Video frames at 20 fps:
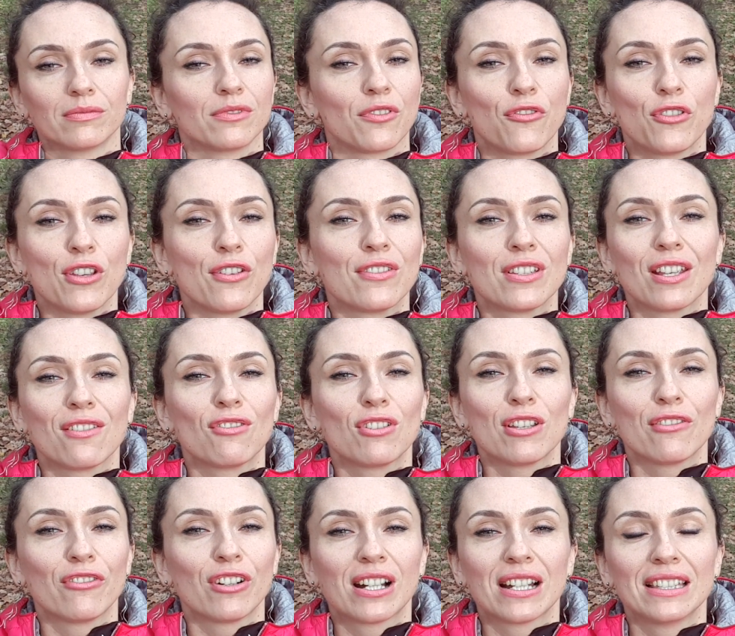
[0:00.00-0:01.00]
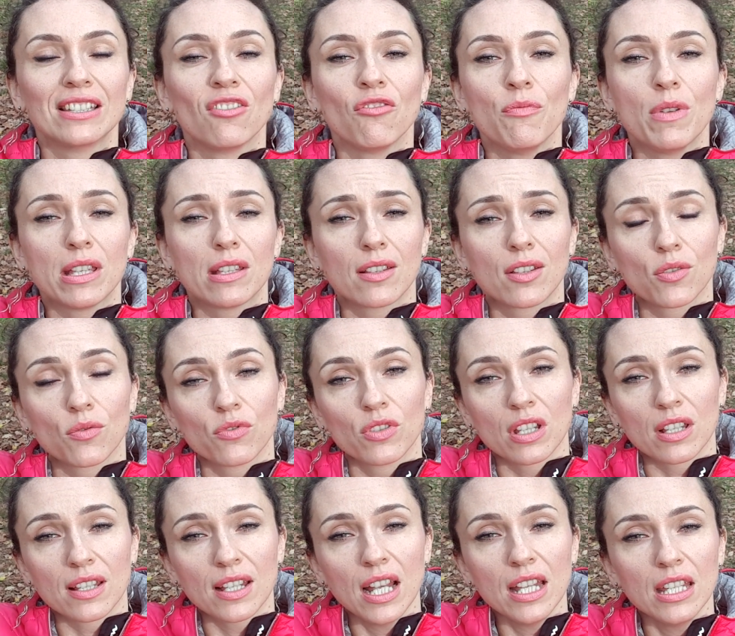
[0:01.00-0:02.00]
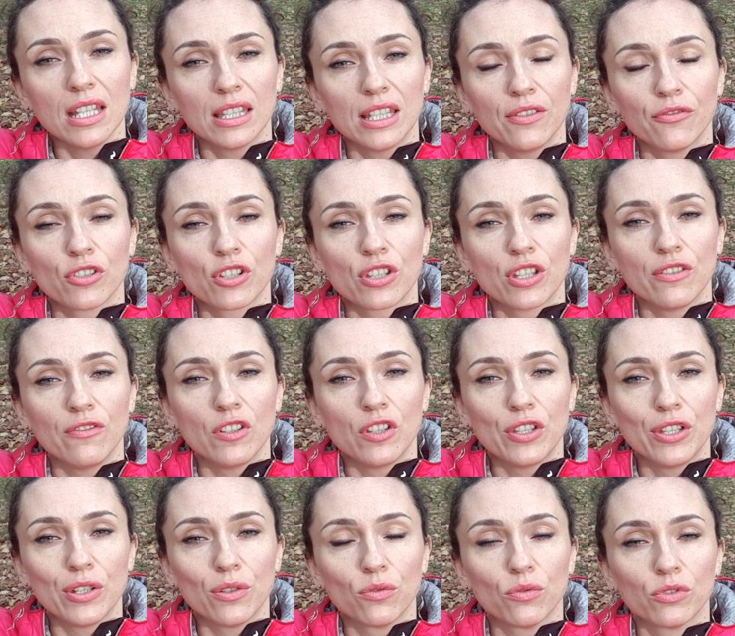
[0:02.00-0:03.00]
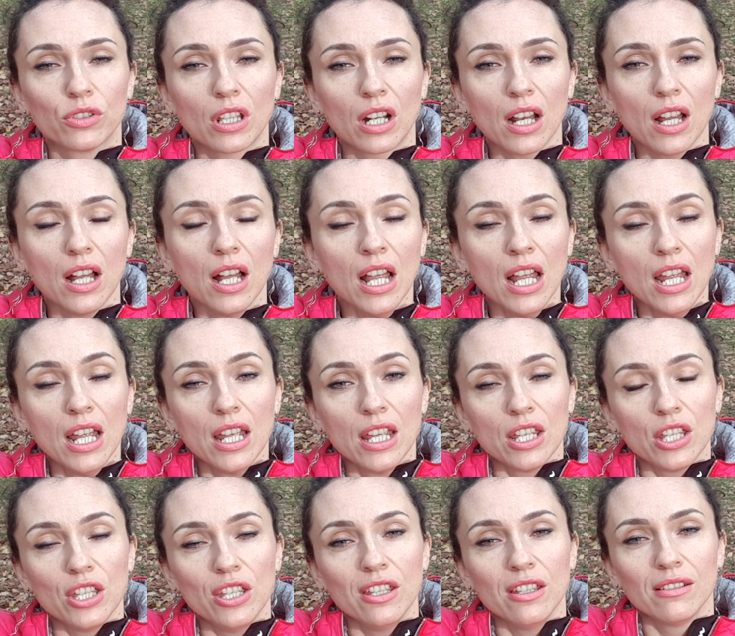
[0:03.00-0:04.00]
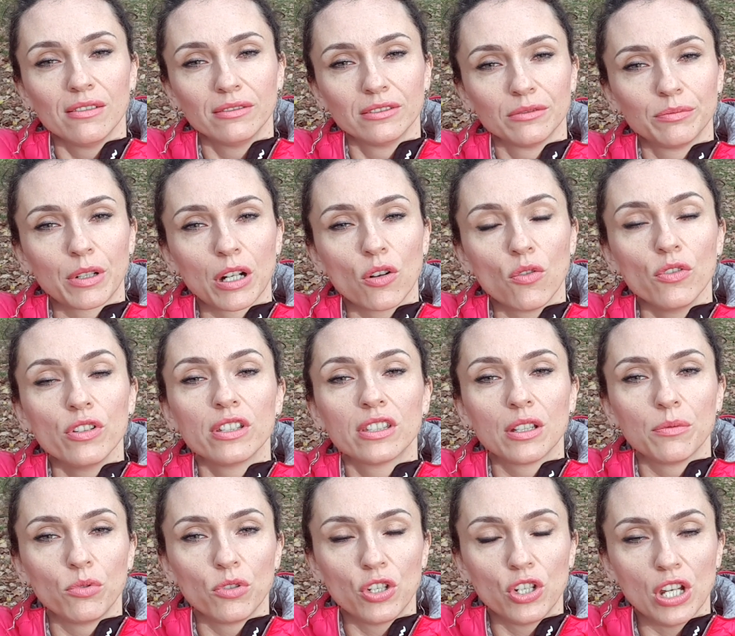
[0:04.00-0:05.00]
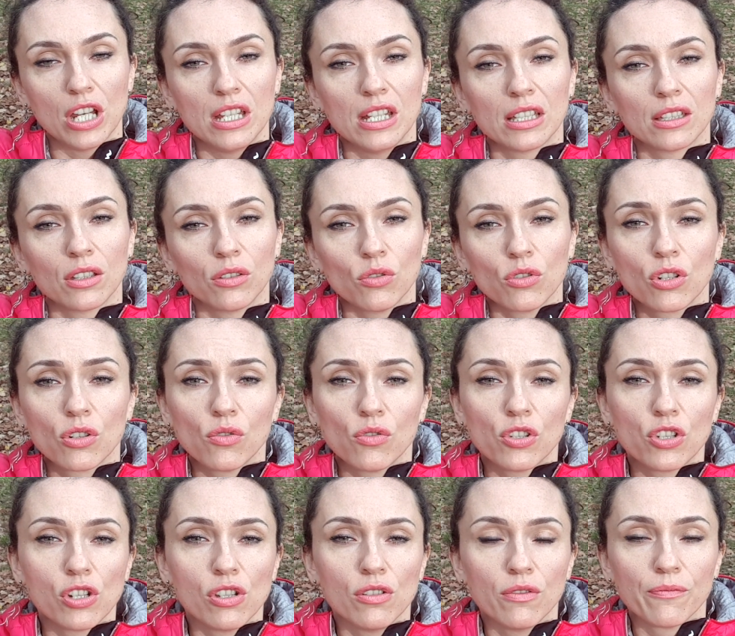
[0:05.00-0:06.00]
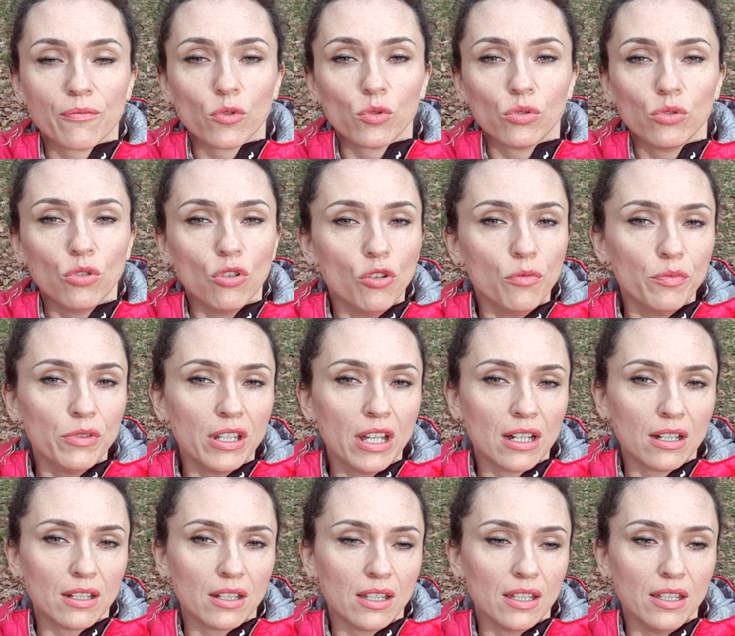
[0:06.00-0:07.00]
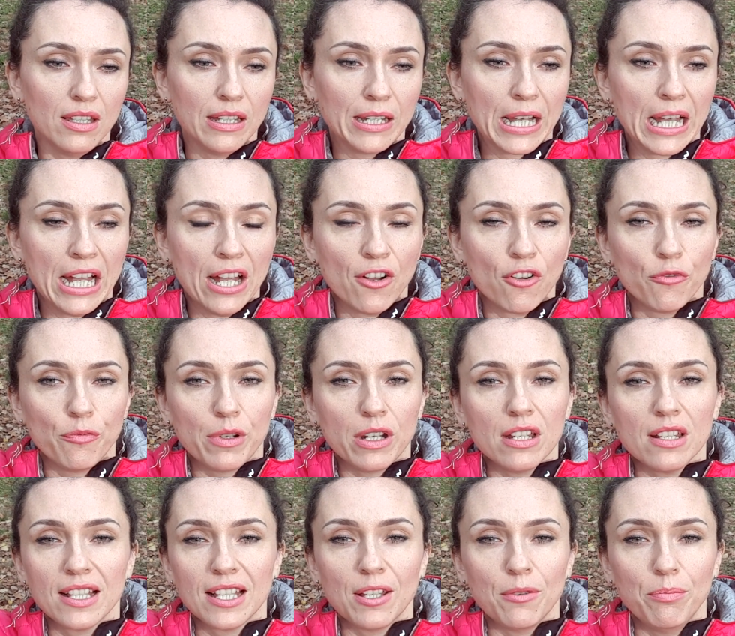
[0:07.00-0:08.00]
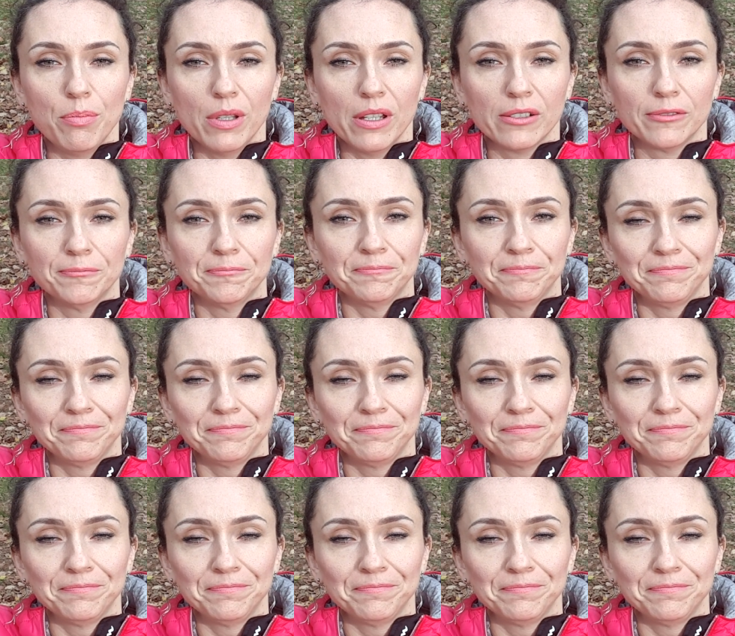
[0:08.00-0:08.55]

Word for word: все-все-все выходные в месяц у тебя заняты, вот с 9 утра и проходит обучение. Это тоже очень удобно, и, в принципе,